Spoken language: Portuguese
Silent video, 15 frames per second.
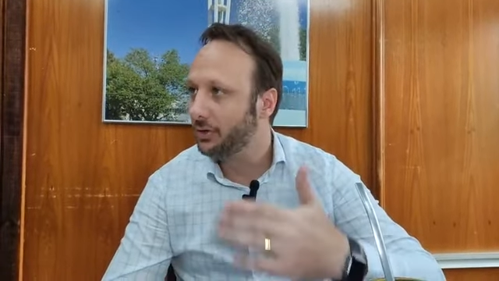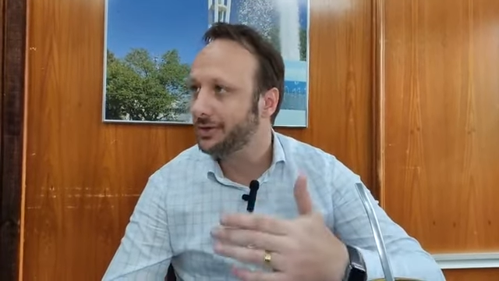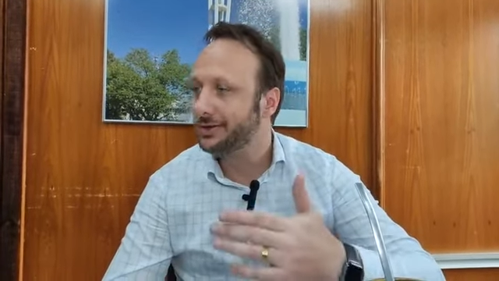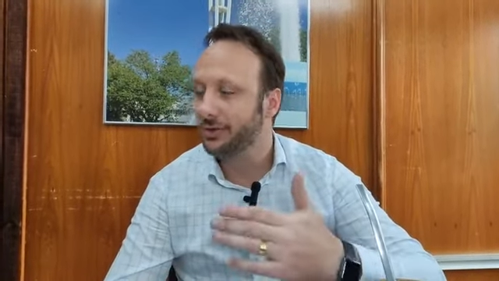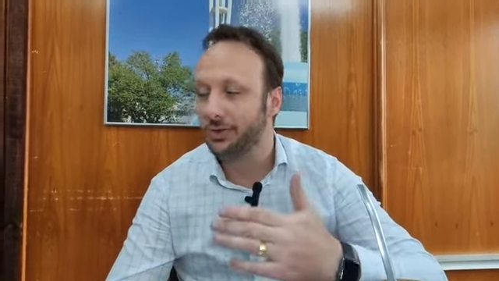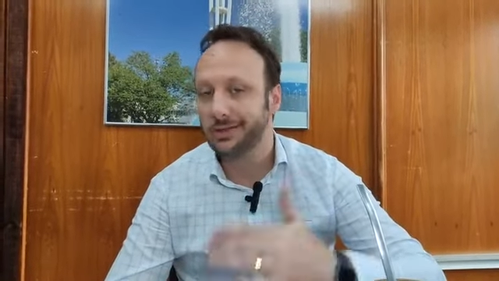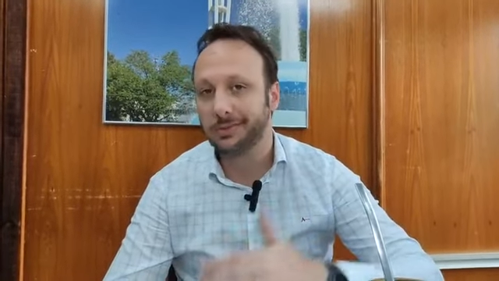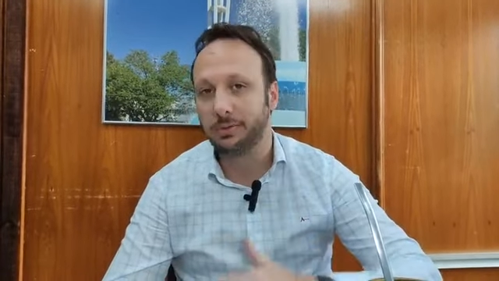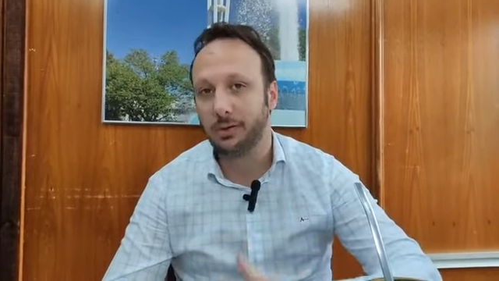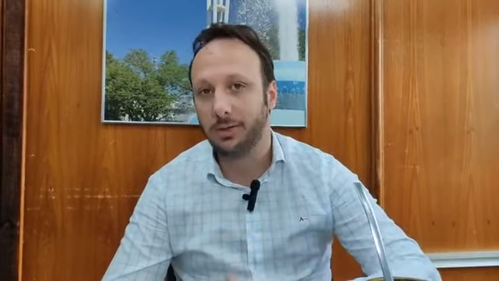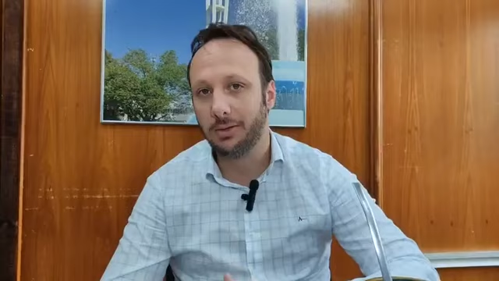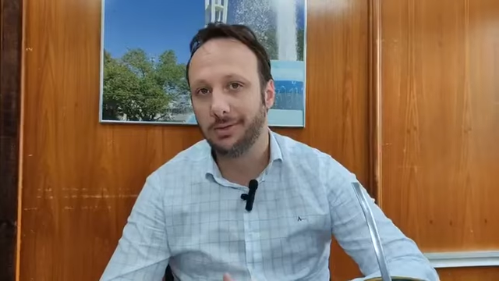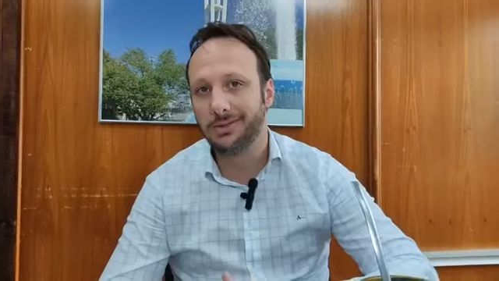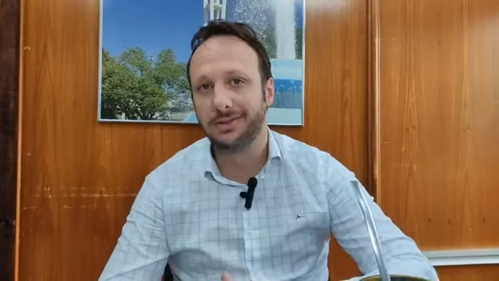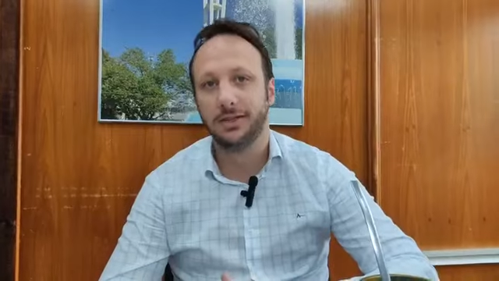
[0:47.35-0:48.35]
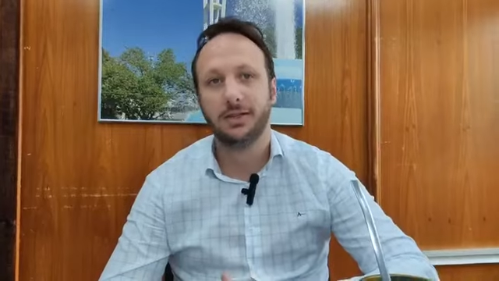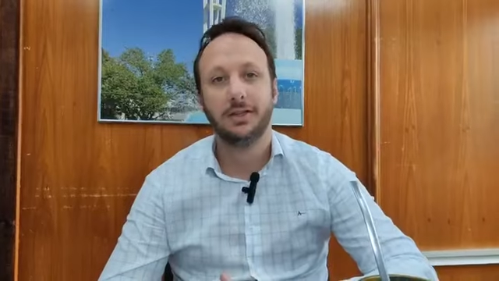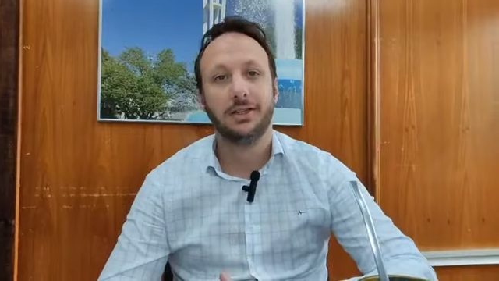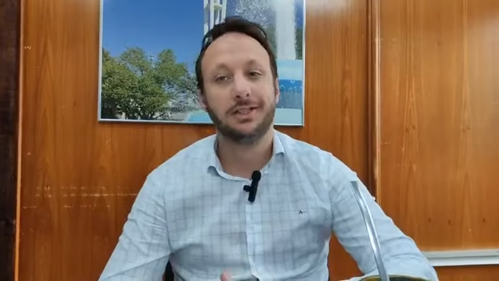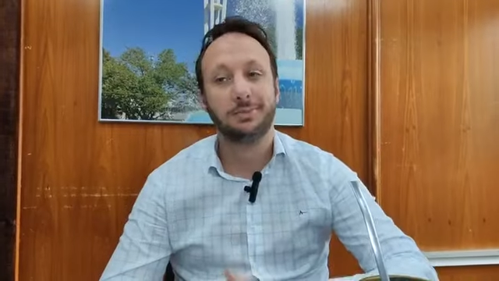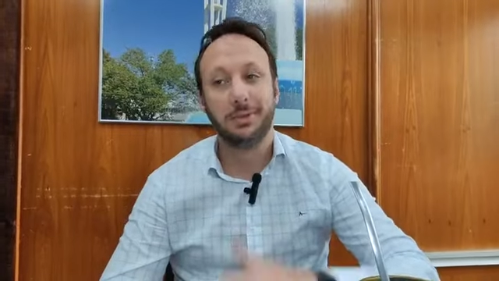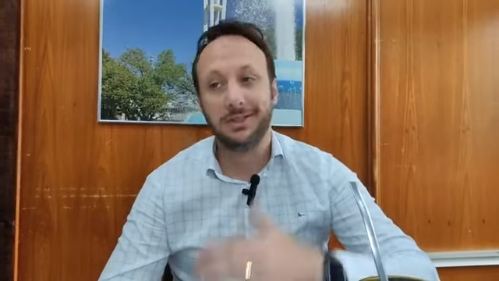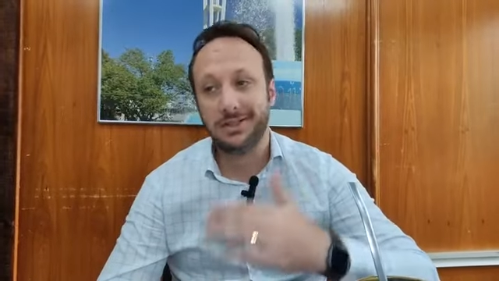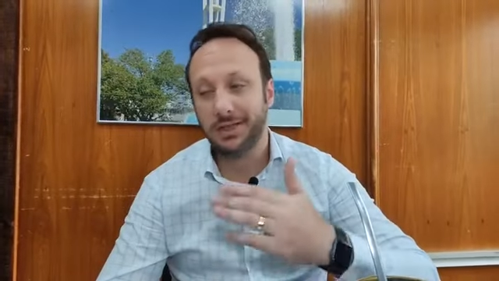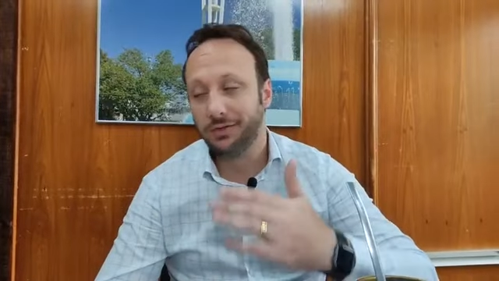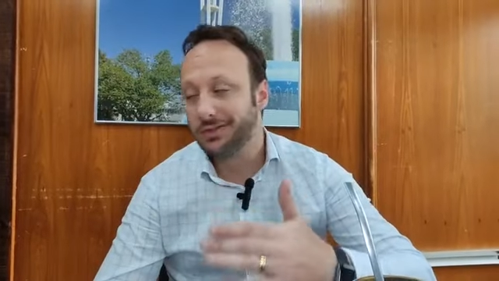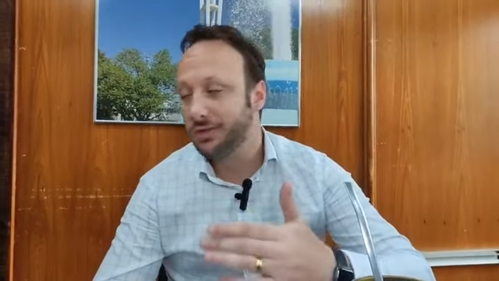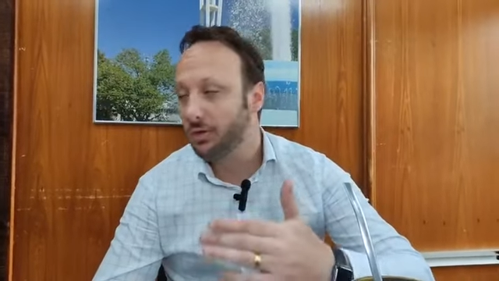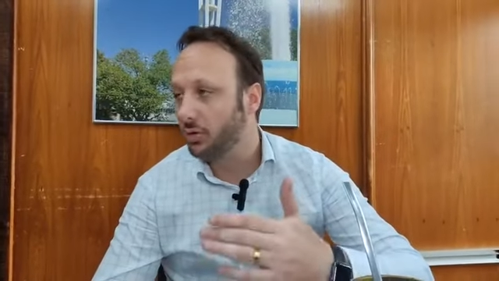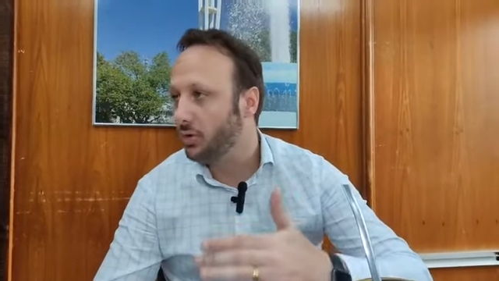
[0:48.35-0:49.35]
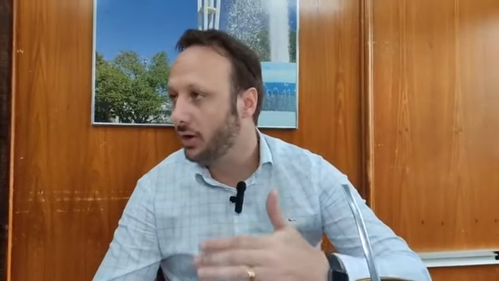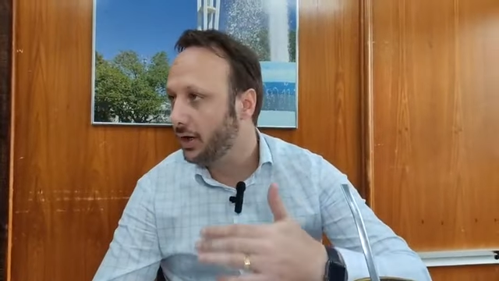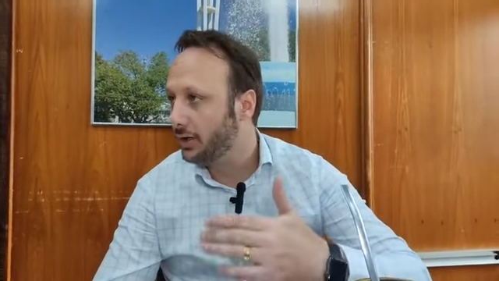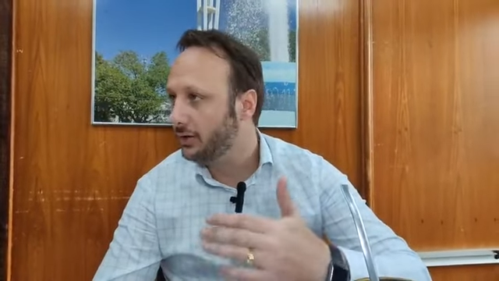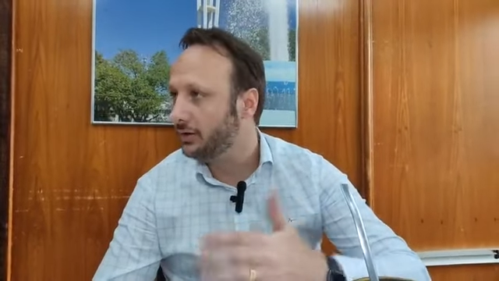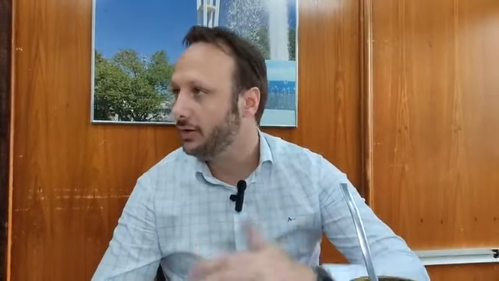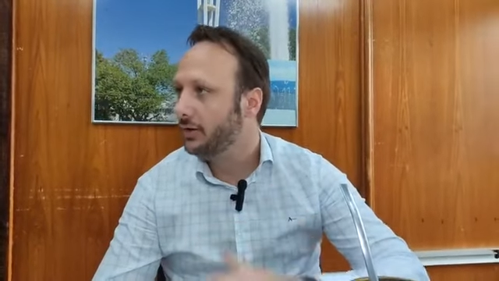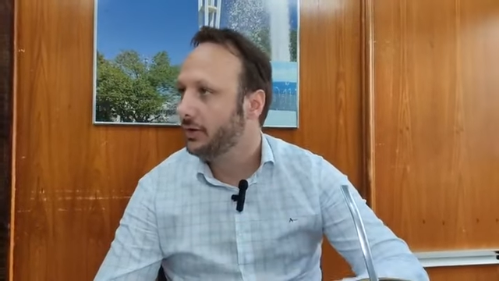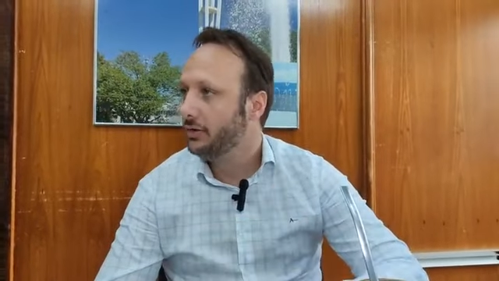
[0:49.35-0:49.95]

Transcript: resolvendo os problemas específicos que ocorrem